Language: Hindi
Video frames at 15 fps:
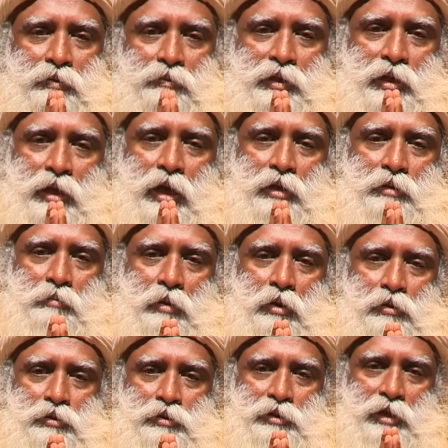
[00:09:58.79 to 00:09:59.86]
ऐसे किसी
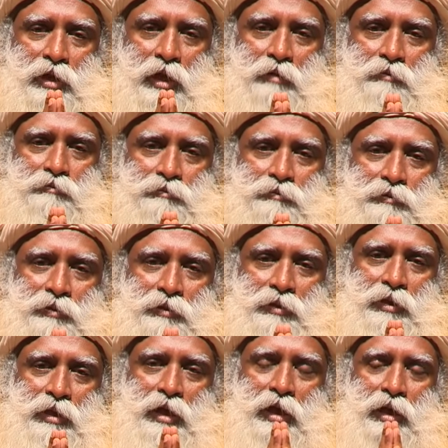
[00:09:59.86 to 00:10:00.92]
भी चीज की ओर
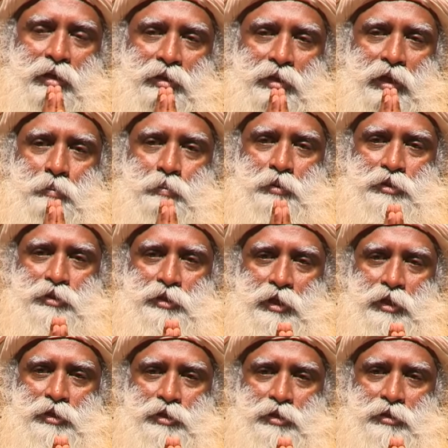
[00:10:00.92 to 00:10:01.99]
परम प्रेम और
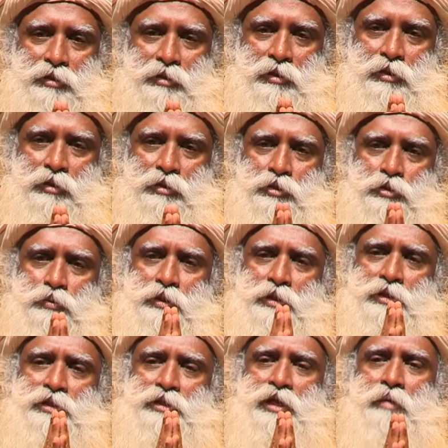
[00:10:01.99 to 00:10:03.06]
प्रशंसा से देखिए